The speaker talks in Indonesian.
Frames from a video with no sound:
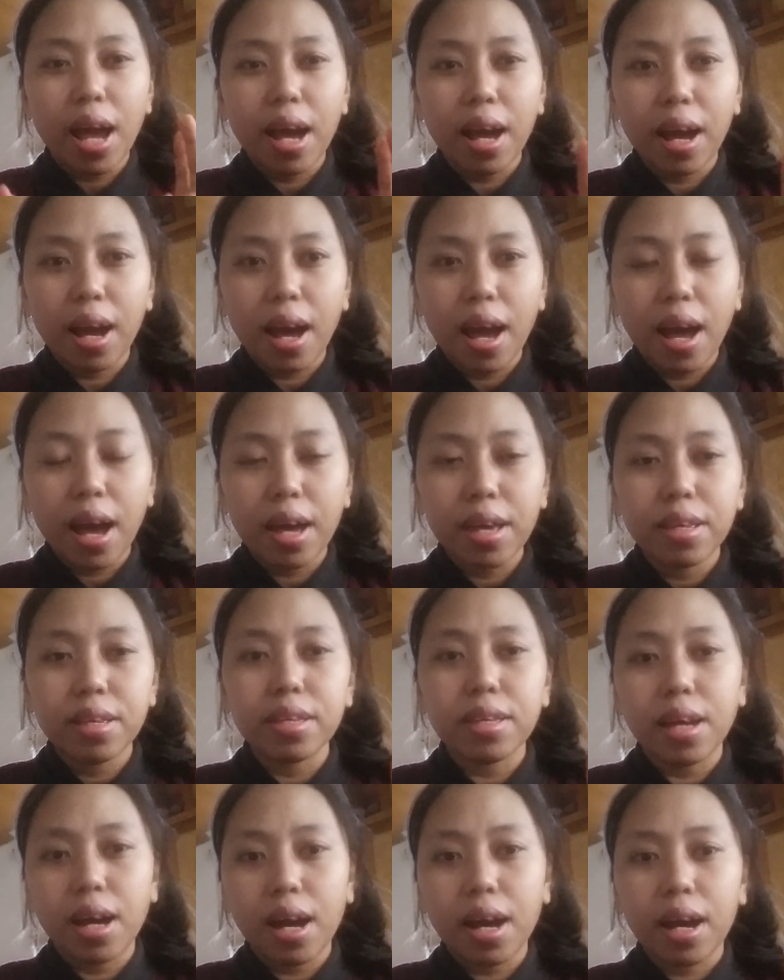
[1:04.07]

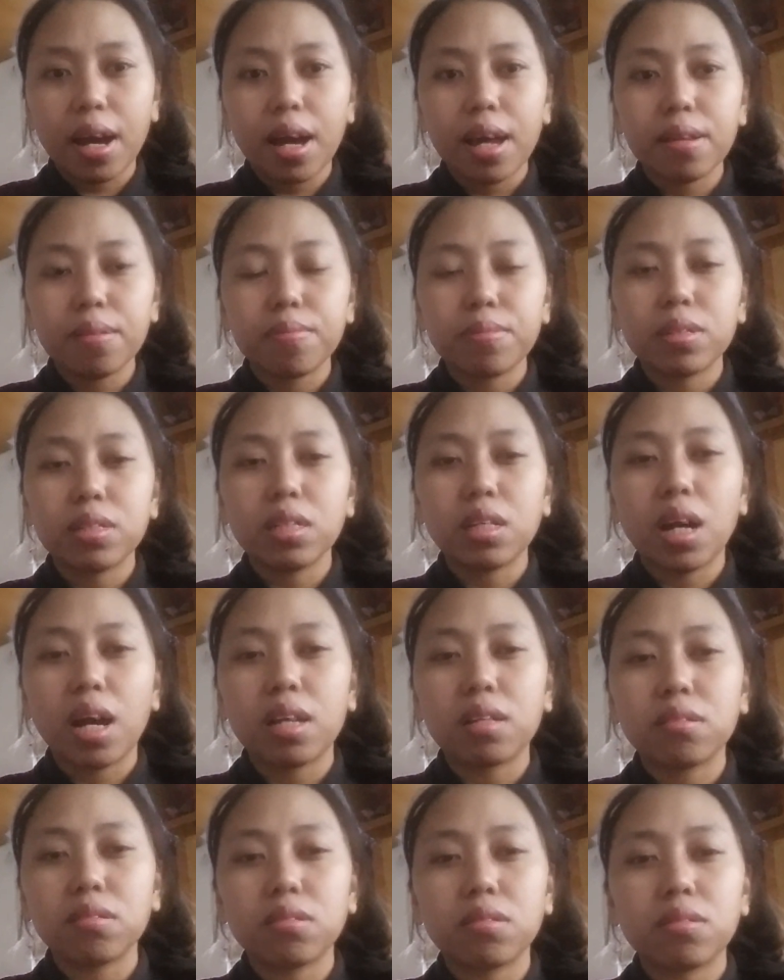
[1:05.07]
rangkai ya kan
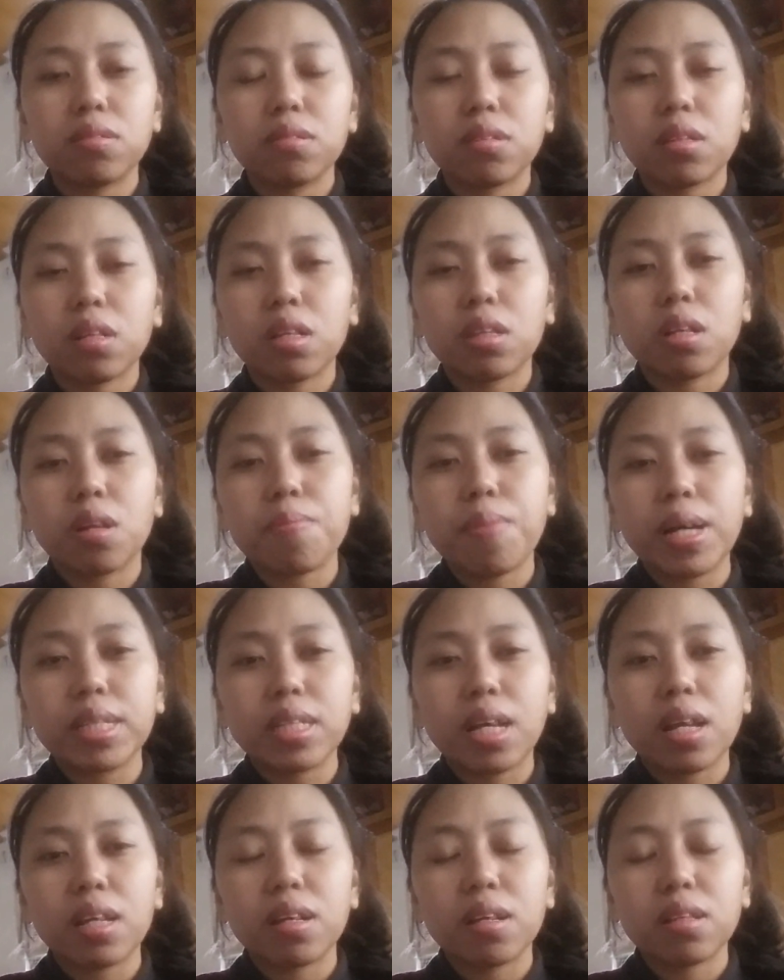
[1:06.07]
dengan
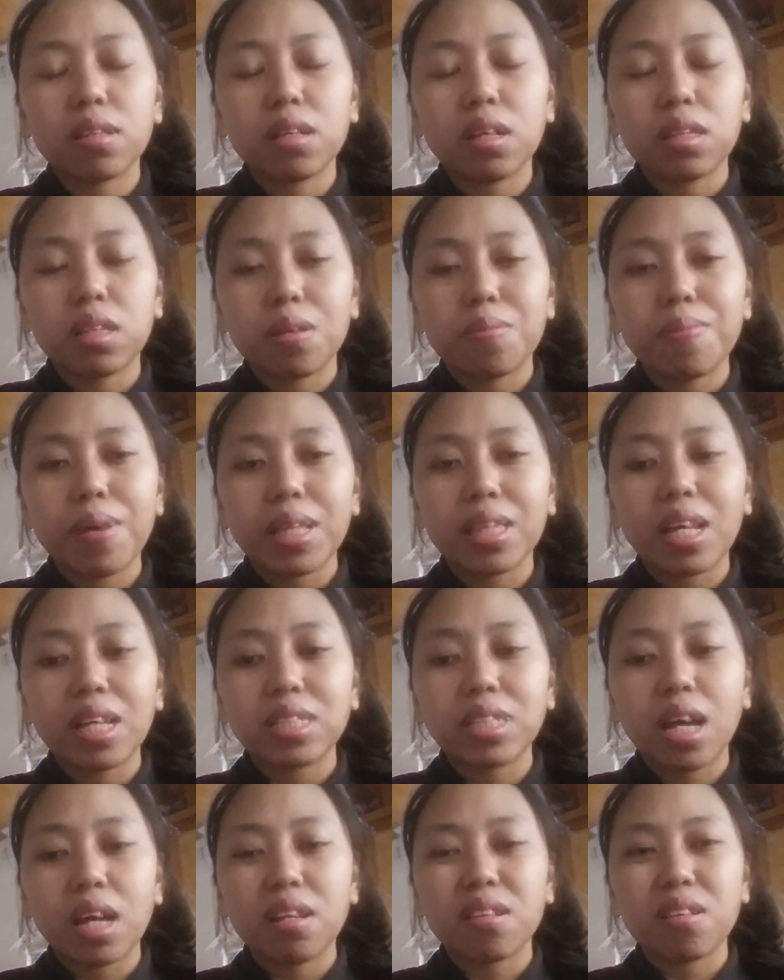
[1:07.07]
keterbatasan
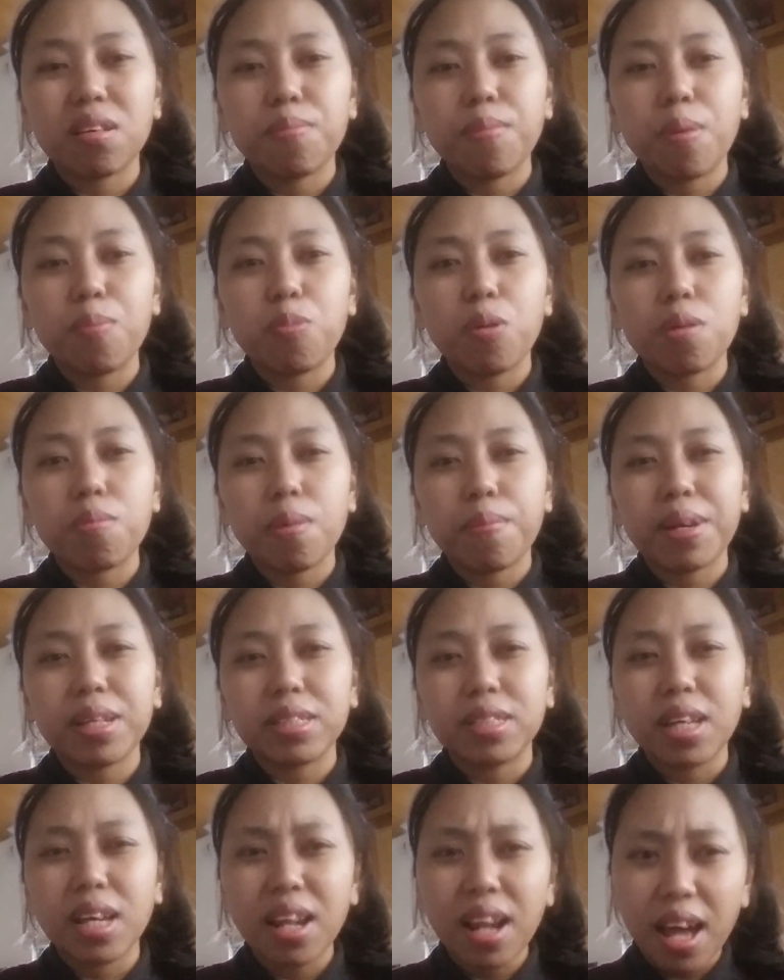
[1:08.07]
keterbatasan kemampuan mama
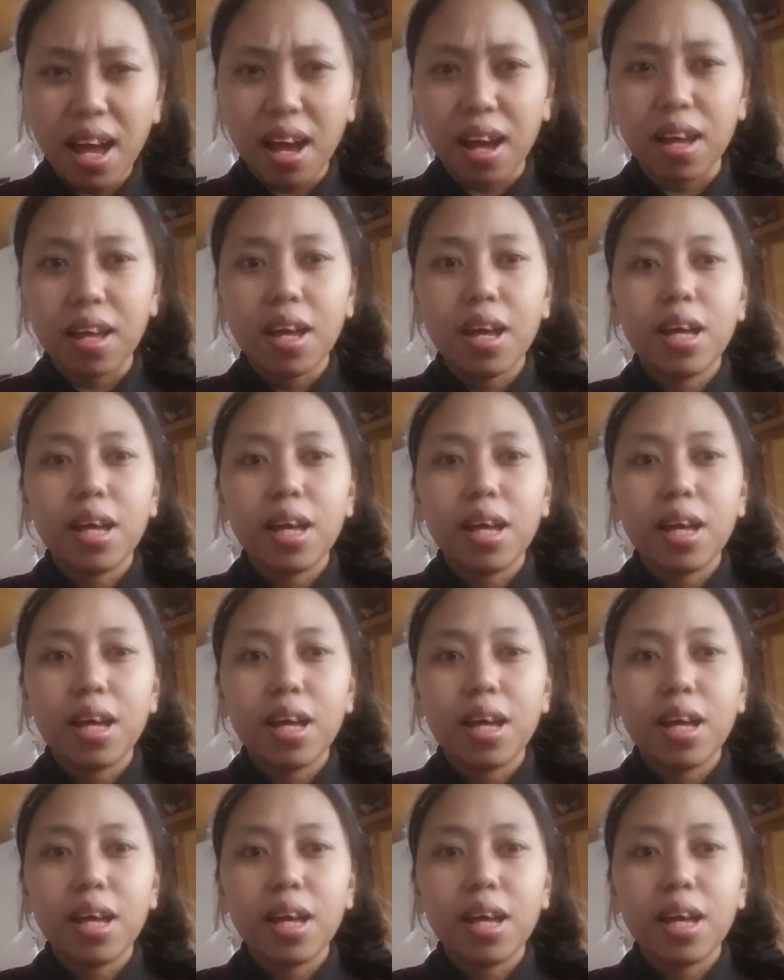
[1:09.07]
Jad lah